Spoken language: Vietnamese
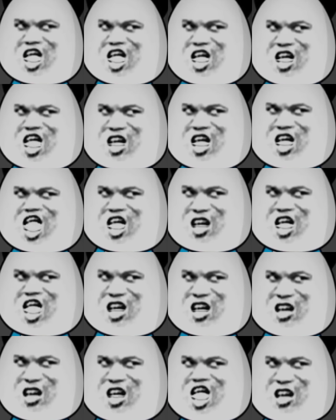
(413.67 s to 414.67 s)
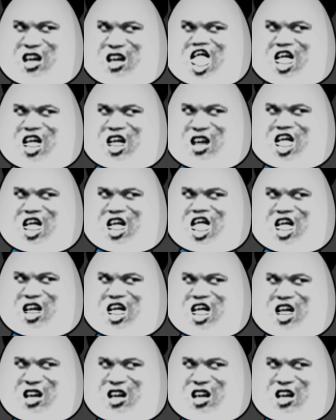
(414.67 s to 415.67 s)
ba người nam chết ở đây thế mà lại là
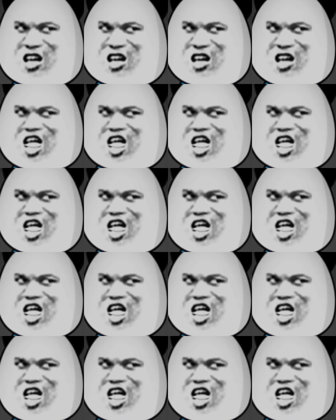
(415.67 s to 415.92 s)
Vương Dũng.